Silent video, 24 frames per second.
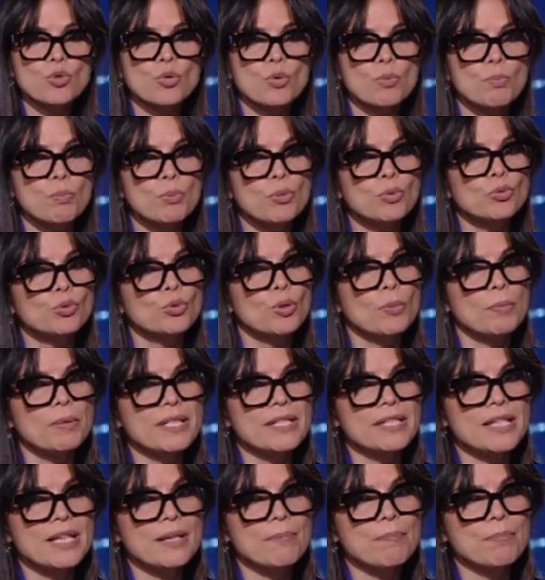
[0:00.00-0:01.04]
sul punto
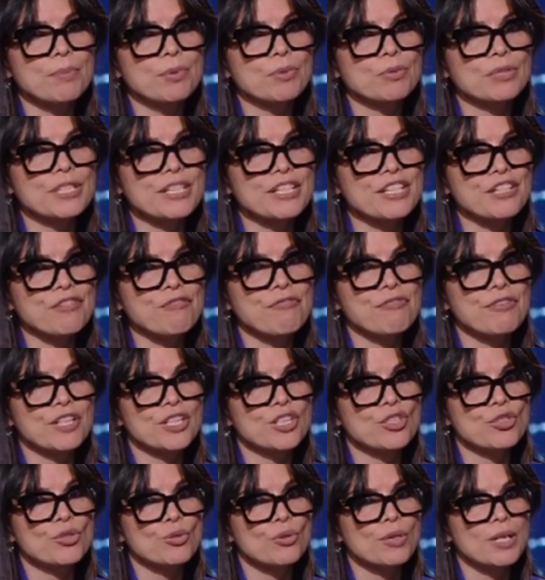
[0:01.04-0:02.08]
per esempio
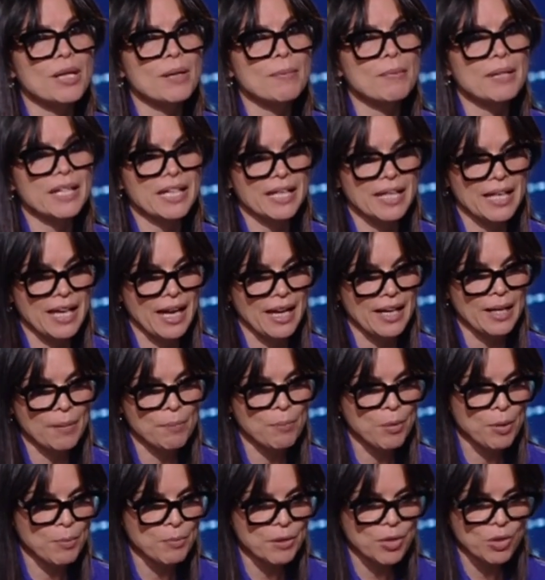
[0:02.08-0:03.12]
disinflazione
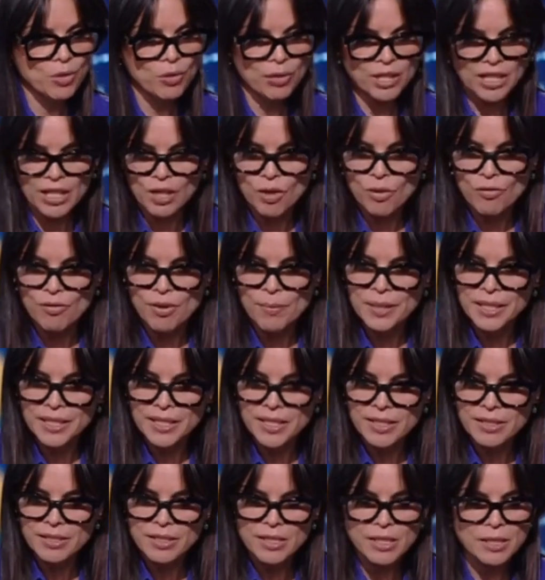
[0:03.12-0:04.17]
americana, poi mi correggo
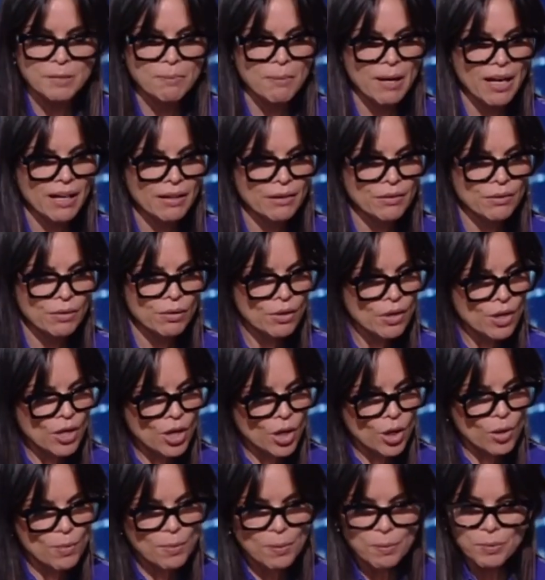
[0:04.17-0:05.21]
ovviamente se sbaglio.
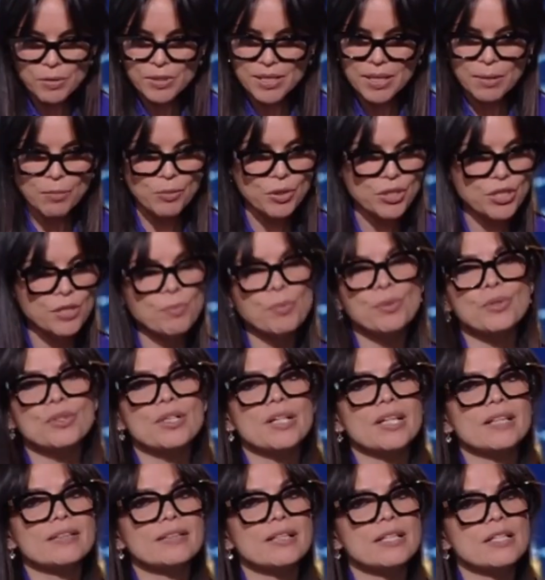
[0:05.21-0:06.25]
Come possiamo
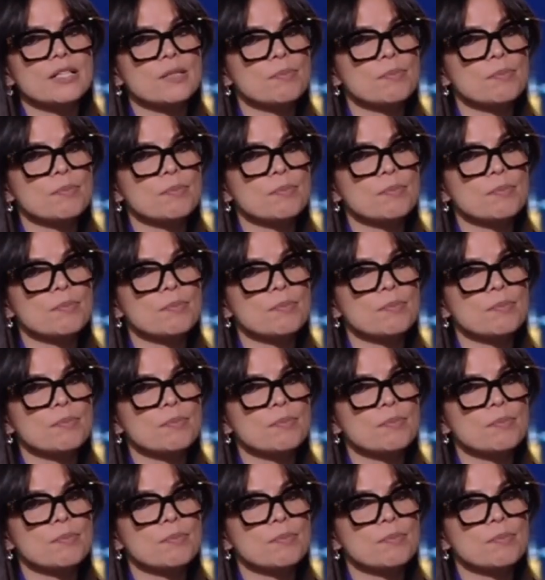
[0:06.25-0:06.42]
rispondere al